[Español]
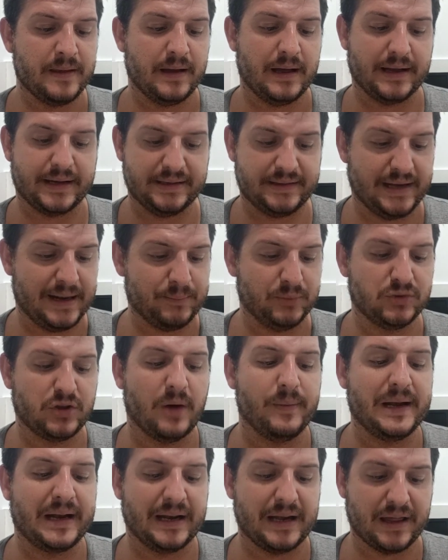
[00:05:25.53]
Aquí tenía
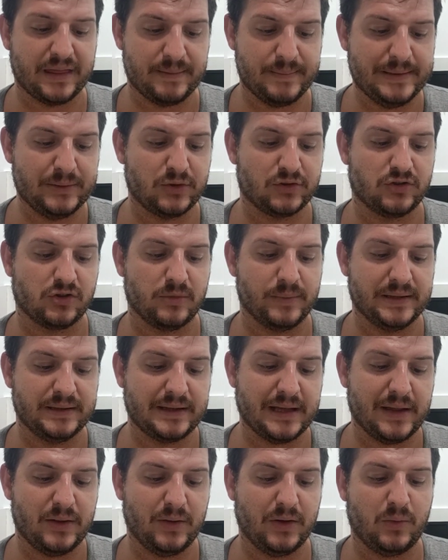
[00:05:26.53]
apuntado Belga Nacimiento, que os he
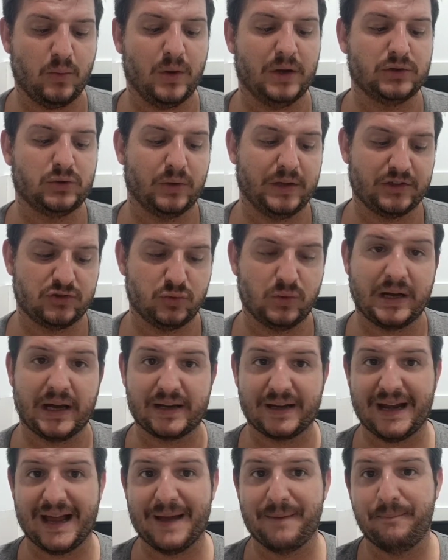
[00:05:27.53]
comentado. Ha jugado toda su
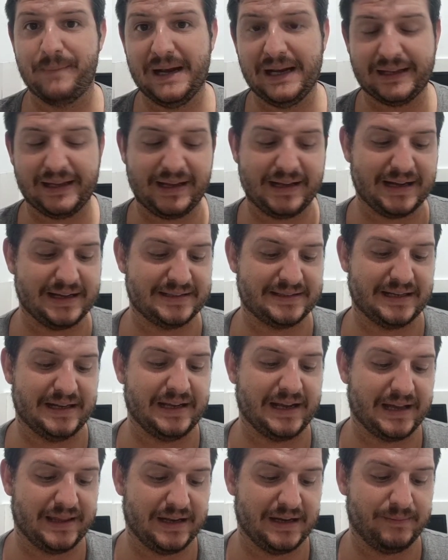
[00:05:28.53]
carrera en Bélgica hasta la
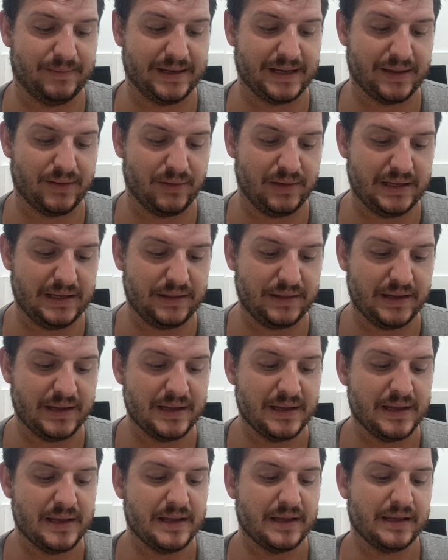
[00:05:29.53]
llegada al Valladolid.
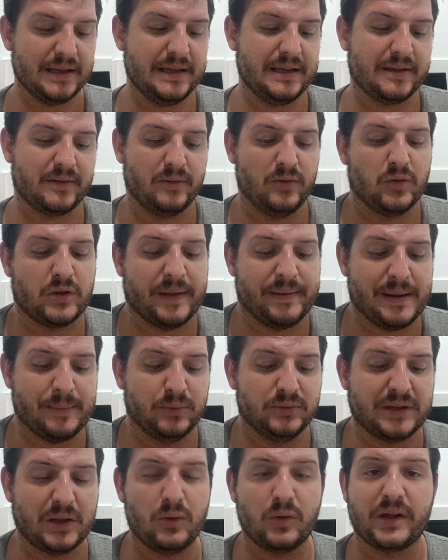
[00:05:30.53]
Y también he
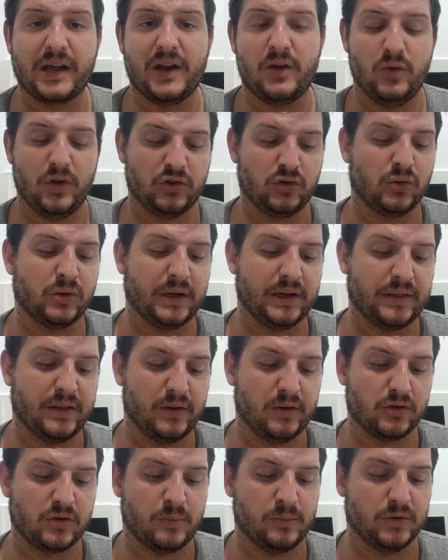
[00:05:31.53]
apuntado que no es
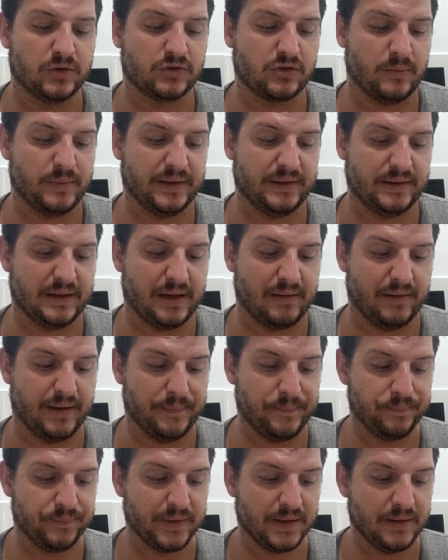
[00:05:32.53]
organizador, como os comentaba.
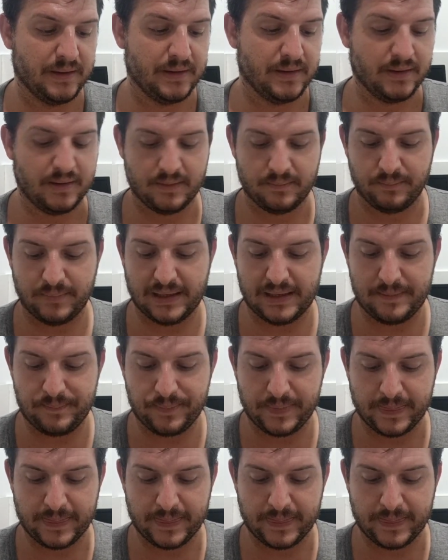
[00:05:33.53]
¿Vale?